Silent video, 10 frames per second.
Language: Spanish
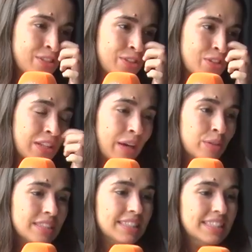todo sold
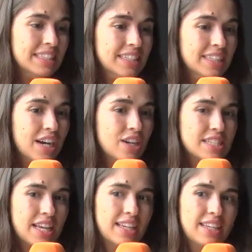out. O
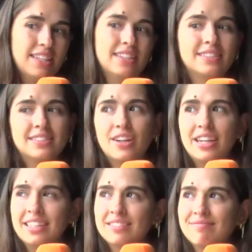sea que,
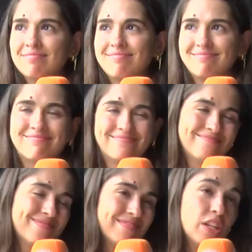jolín,
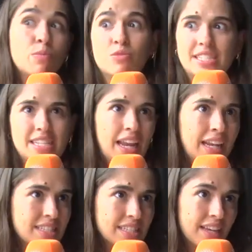con muchas
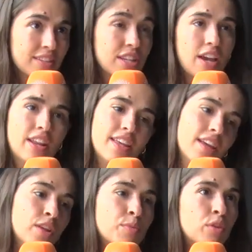ganas ya. O sea, ahora
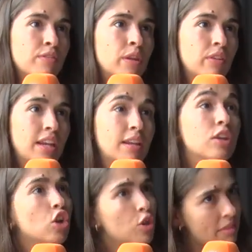ya no puedo defraudar. A,
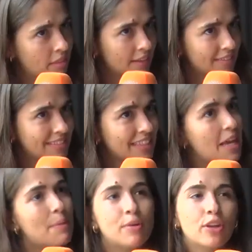no lo iba a hacer,
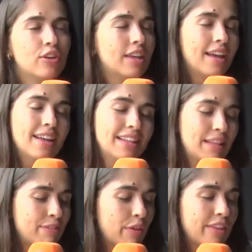pero ya el
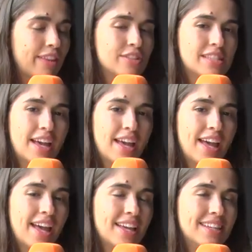defraudado
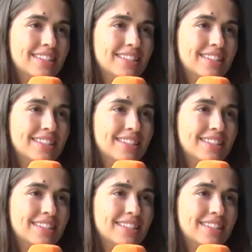está